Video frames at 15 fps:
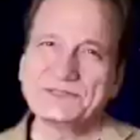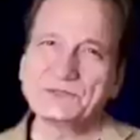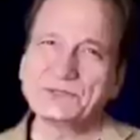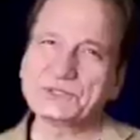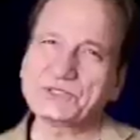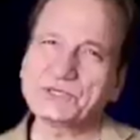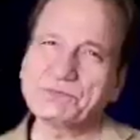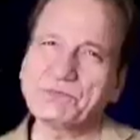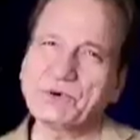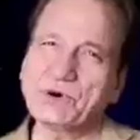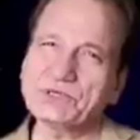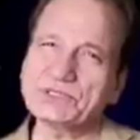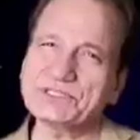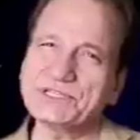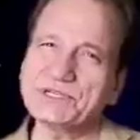दोस्तों
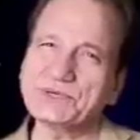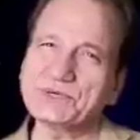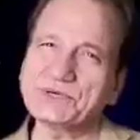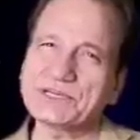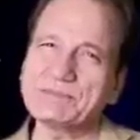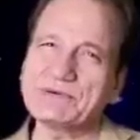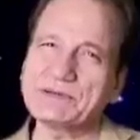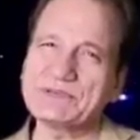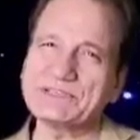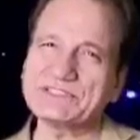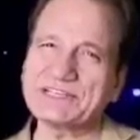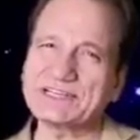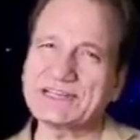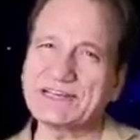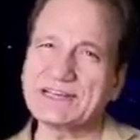बहुत से लोगों के मन में
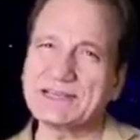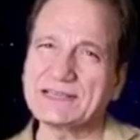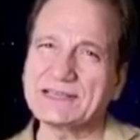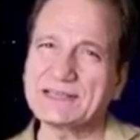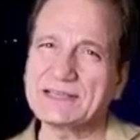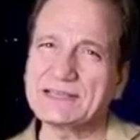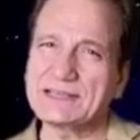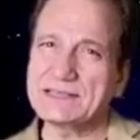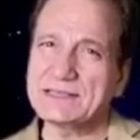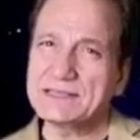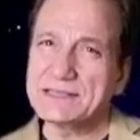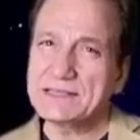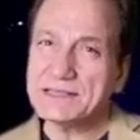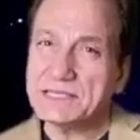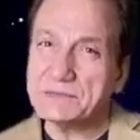शंका है
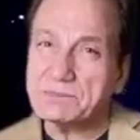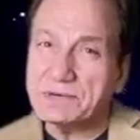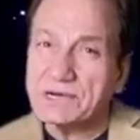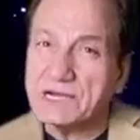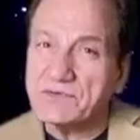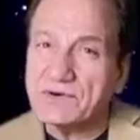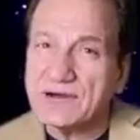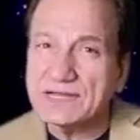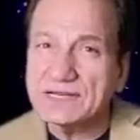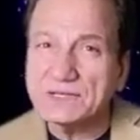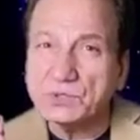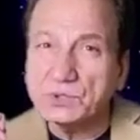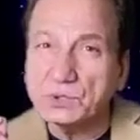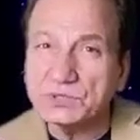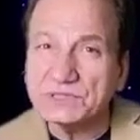कि भगवान
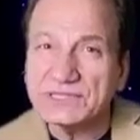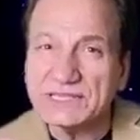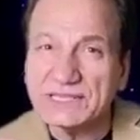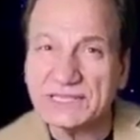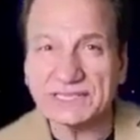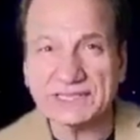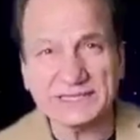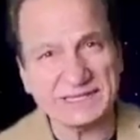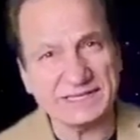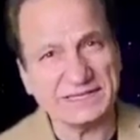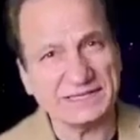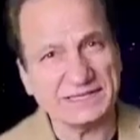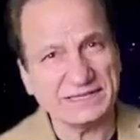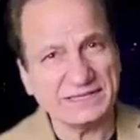होते हैं कि नहीं